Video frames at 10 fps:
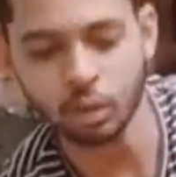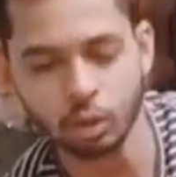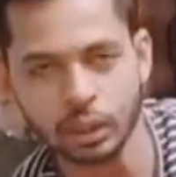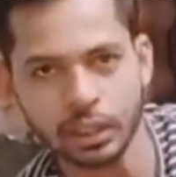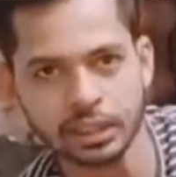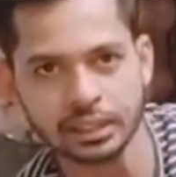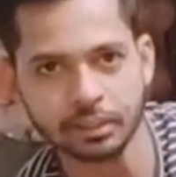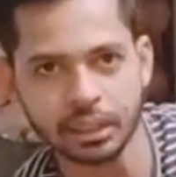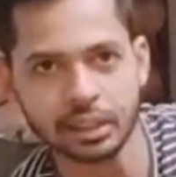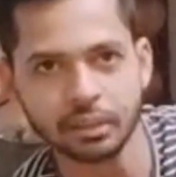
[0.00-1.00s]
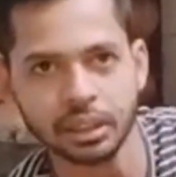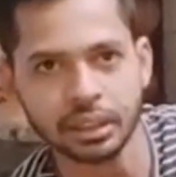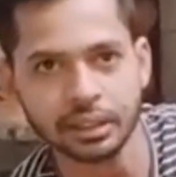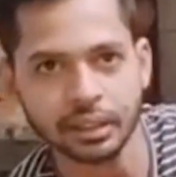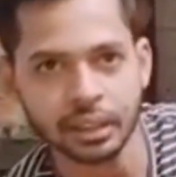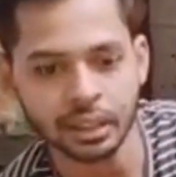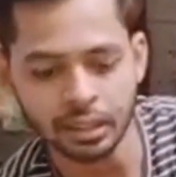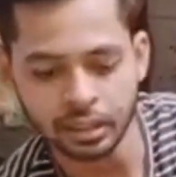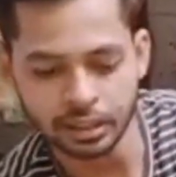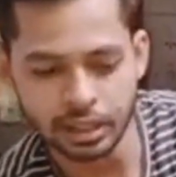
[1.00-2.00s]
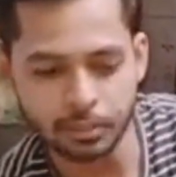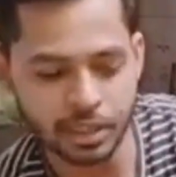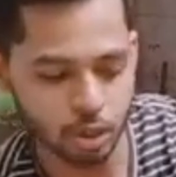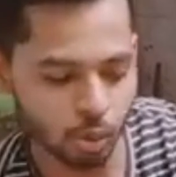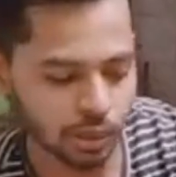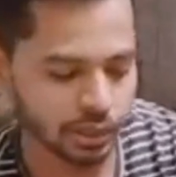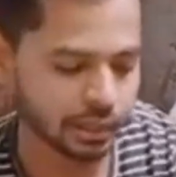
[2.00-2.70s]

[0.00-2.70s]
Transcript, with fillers: कोई लेने से मतलब नहीं ये बेस्ट क्वालिटी